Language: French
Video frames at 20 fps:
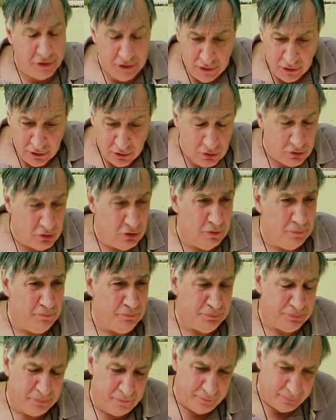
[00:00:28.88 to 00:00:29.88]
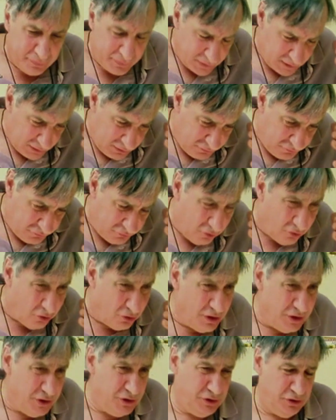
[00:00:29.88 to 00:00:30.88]
dire que vos
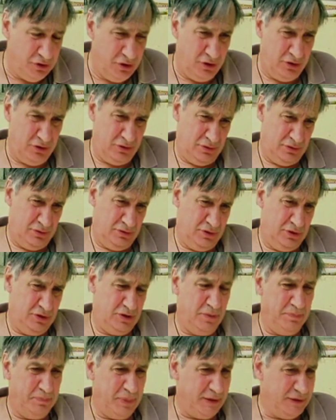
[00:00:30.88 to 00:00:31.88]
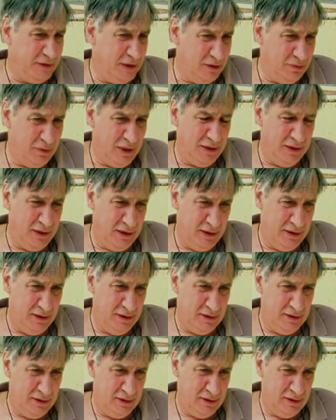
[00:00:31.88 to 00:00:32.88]
religions ne sont pas si éloignées.
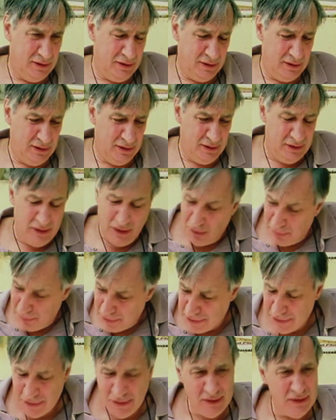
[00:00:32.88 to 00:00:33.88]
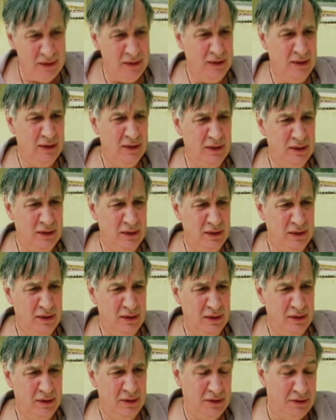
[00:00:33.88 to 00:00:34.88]
C'est comme ici,
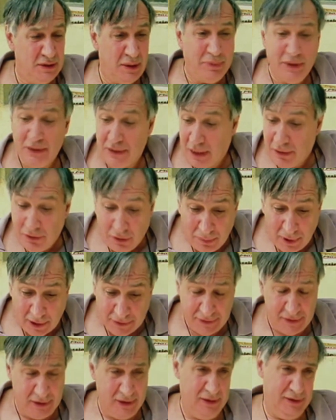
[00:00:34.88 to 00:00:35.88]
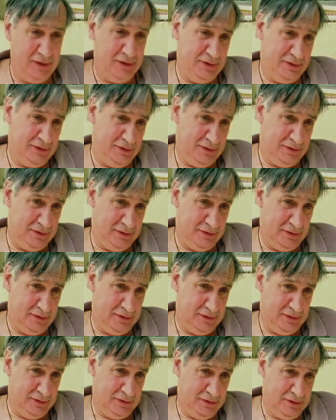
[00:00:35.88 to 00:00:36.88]
les habitants de Marseille.
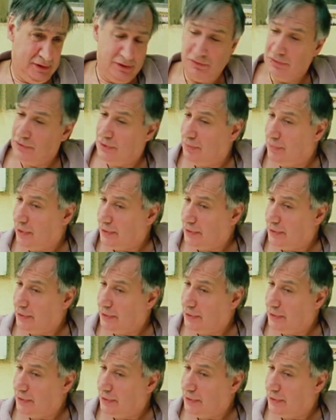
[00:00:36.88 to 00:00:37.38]
C'est tous des